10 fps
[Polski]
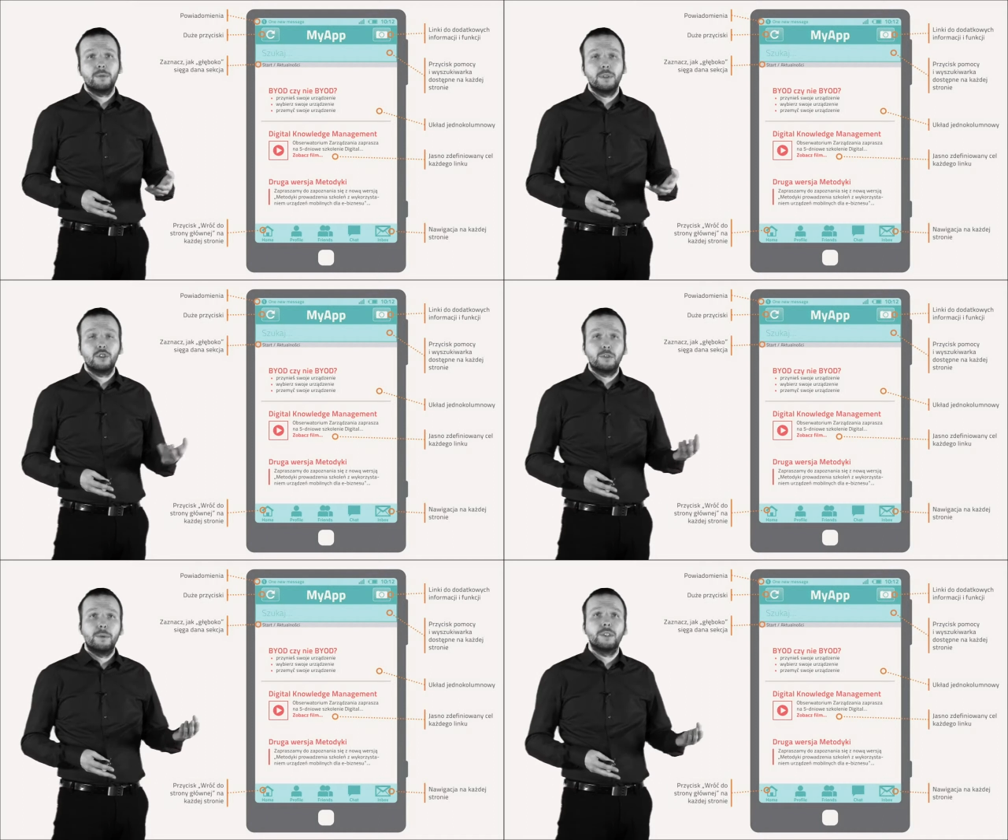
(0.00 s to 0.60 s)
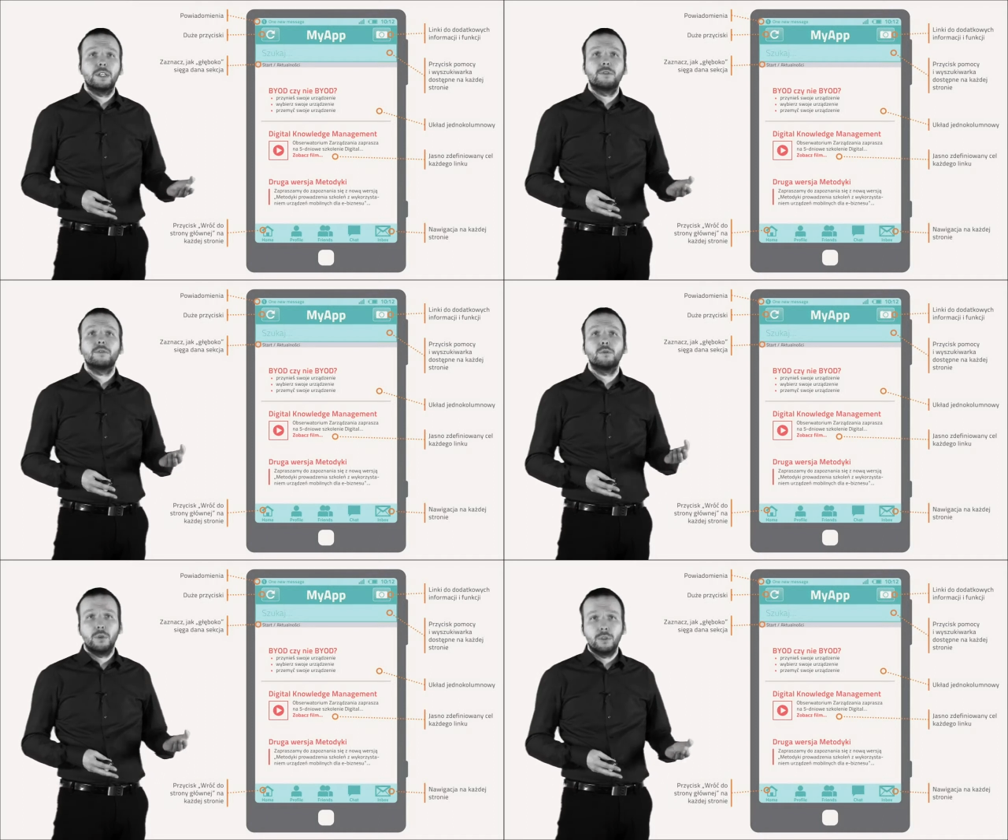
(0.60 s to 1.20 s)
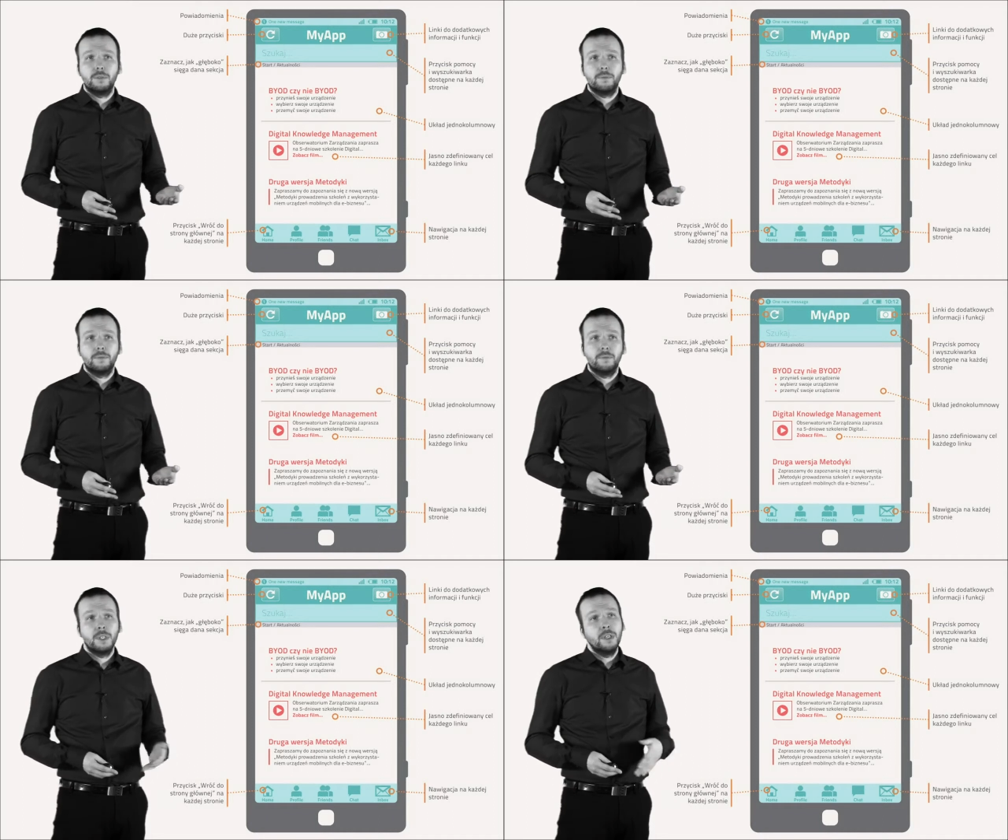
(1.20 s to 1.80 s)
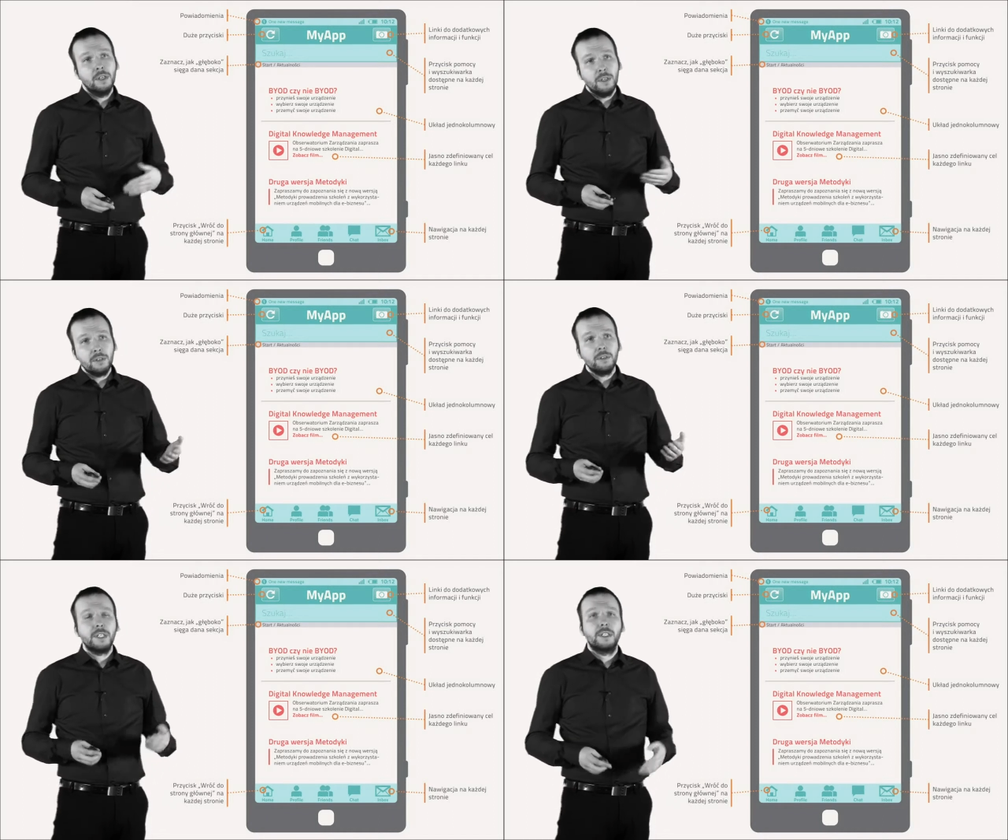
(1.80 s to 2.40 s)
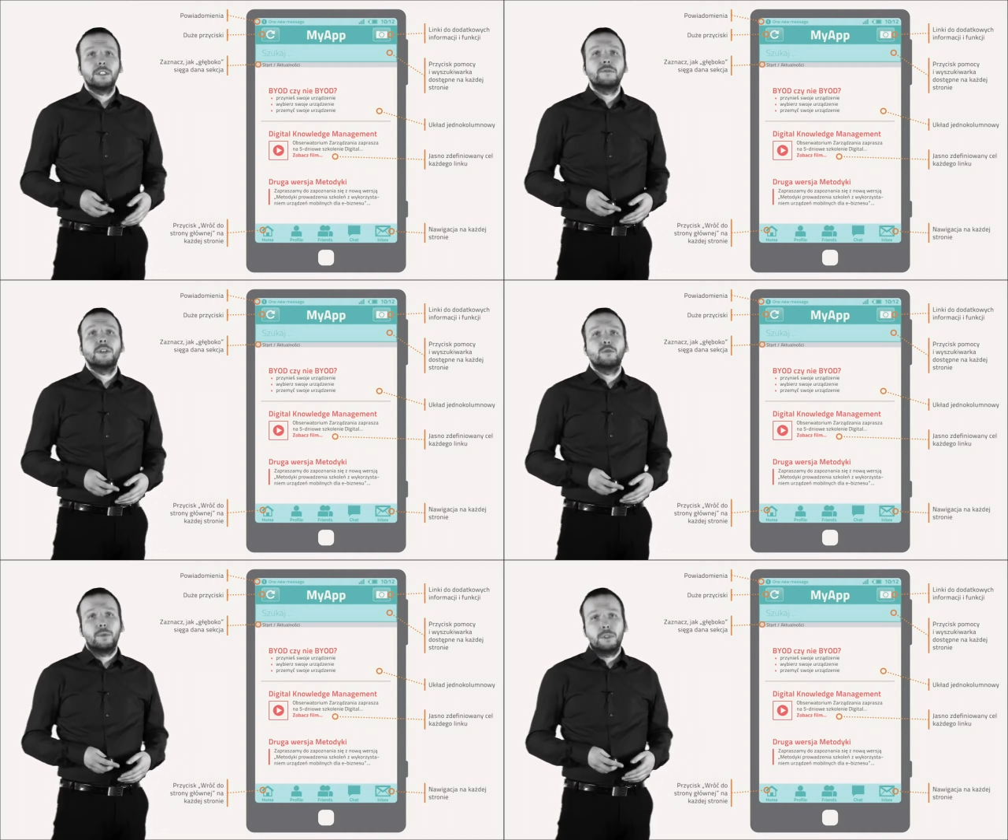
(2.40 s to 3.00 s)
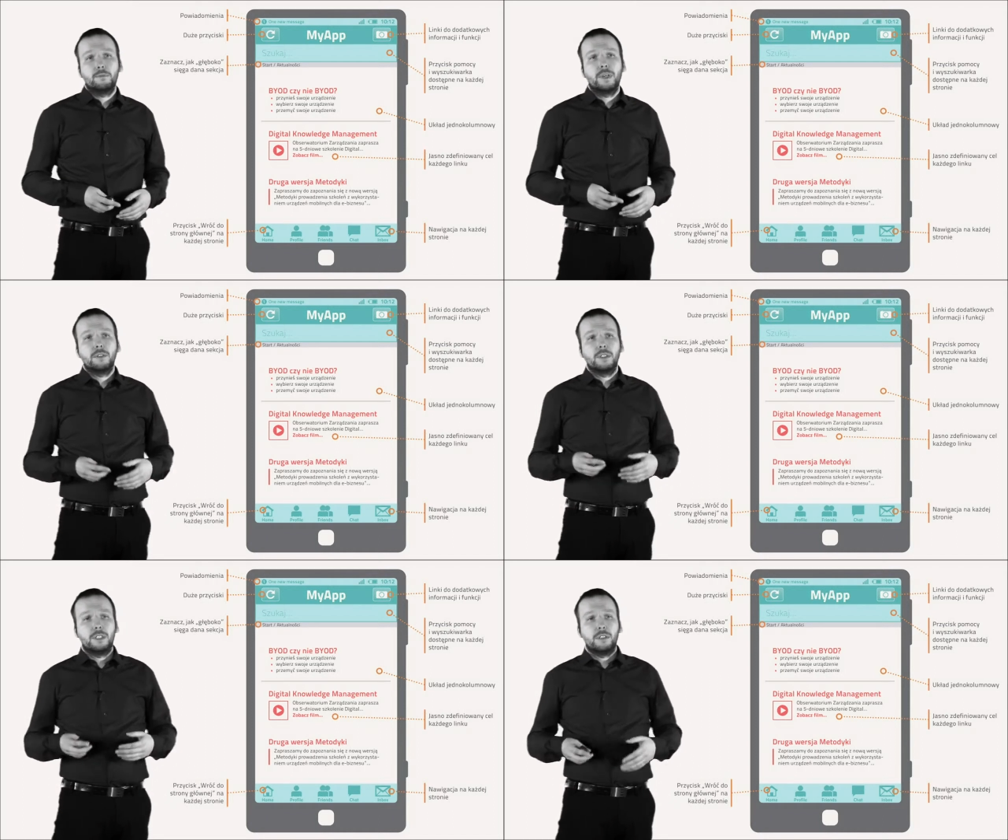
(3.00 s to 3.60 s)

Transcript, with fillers: gdy trzymamy telefon w dłoni. To jedna z wielu bardzo zasad,